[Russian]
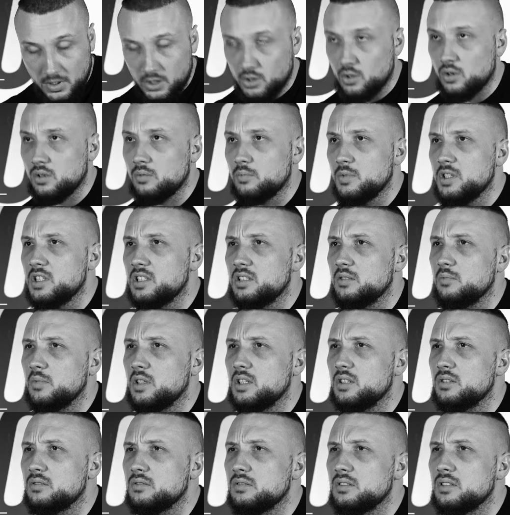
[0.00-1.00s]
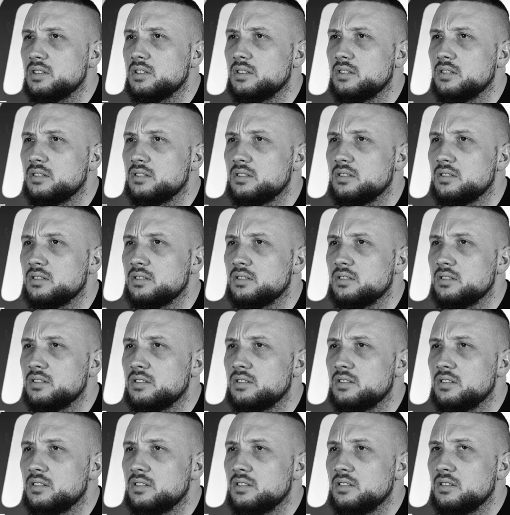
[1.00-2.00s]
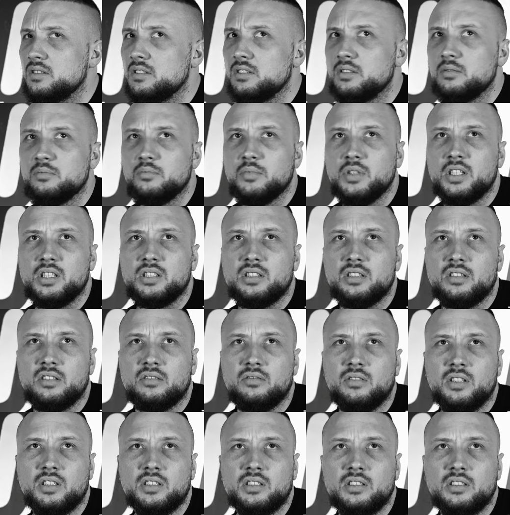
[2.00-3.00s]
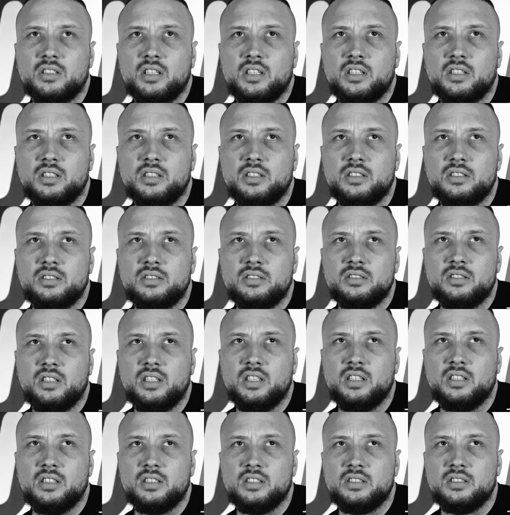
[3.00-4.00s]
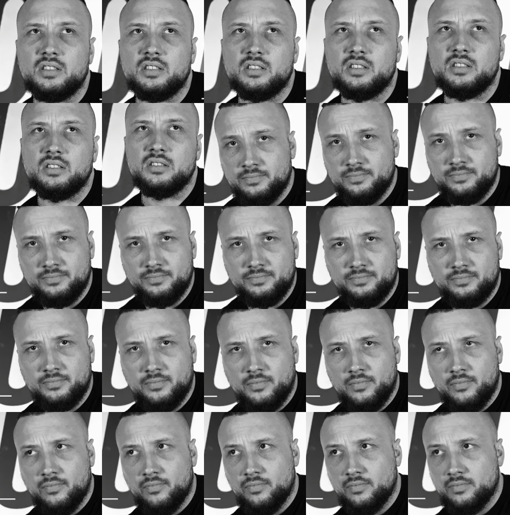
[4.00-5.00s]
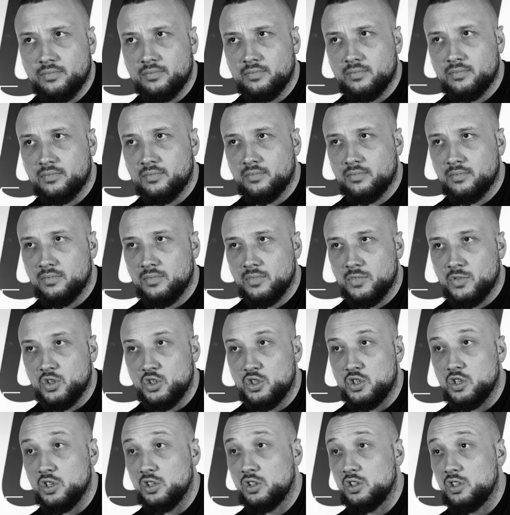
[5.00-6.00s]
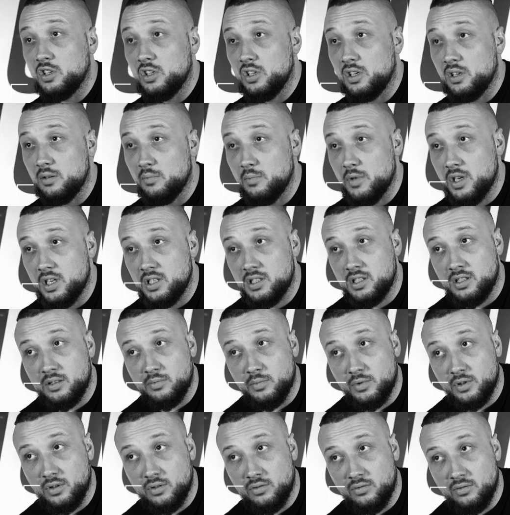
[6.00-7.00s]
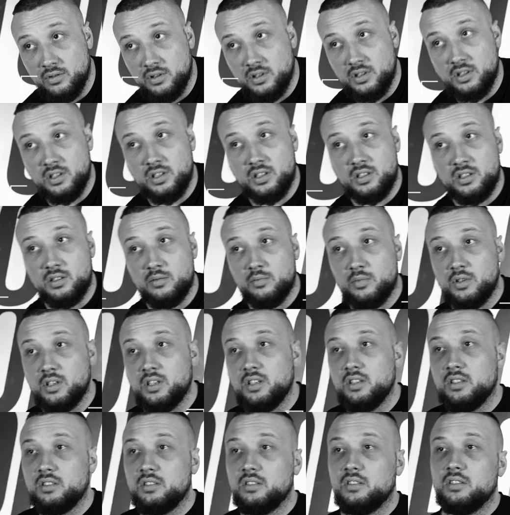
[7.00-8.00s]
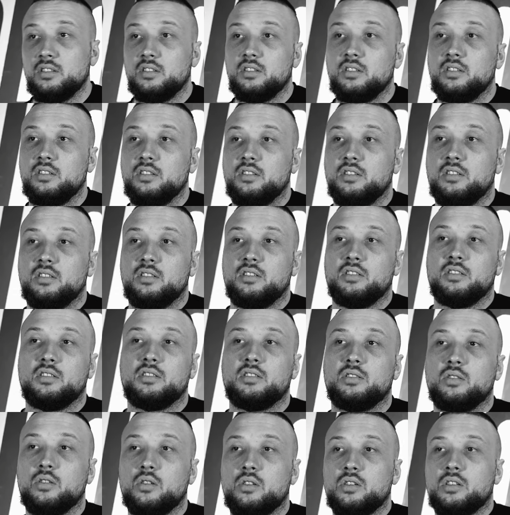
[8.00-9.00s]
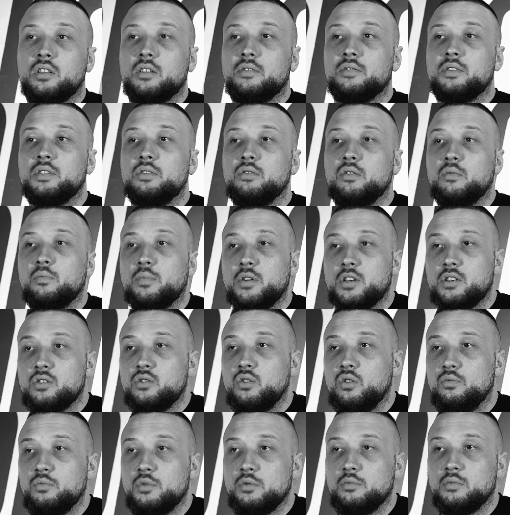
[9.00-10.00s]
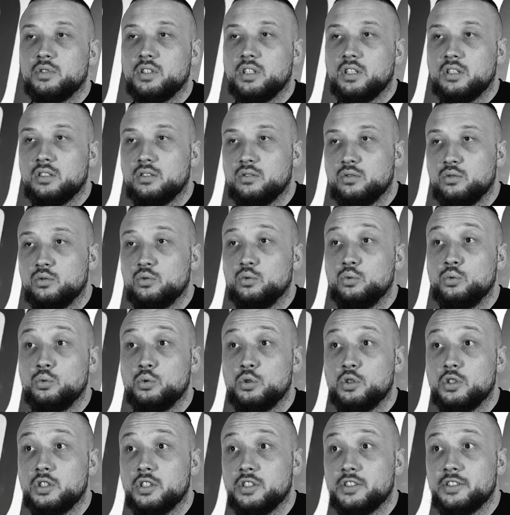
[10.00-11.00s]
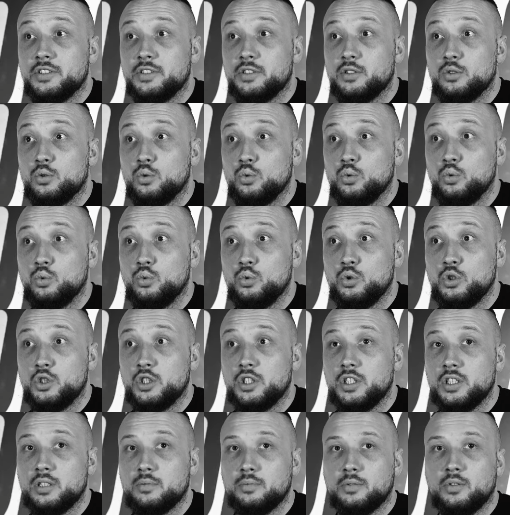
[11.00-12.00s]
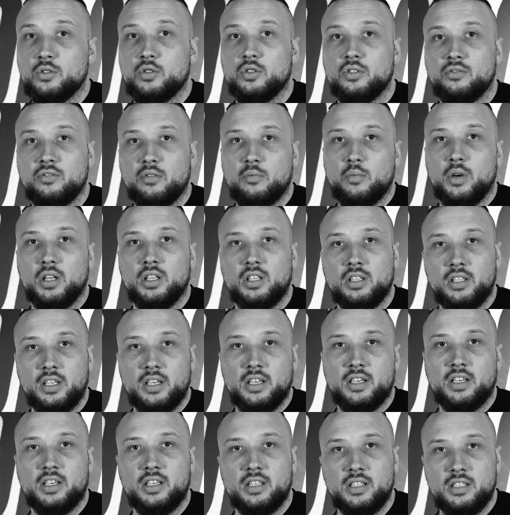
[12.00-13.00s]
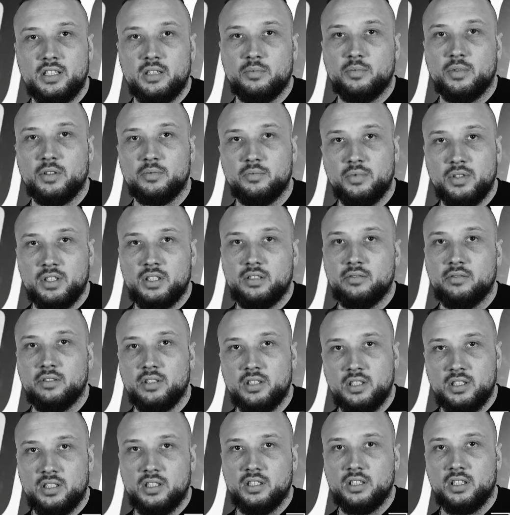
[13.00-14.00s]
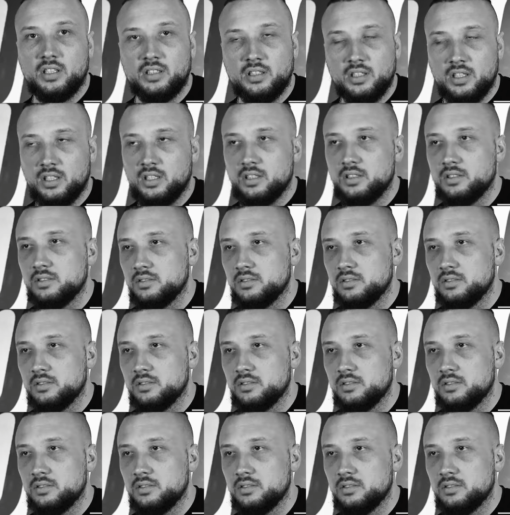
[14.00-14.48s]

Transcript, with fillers: А сколько мы не снимали новости? Месяца два, наверное, три, да? Mm-hmm. Три, наверное, где-то. Четыре месяца назад. Четыре месяца мы новости не снимали. Столько там всего прошло мимо нас. Ужас, ужас, потому что вы мало лайкаете, подписываетесь и так далее.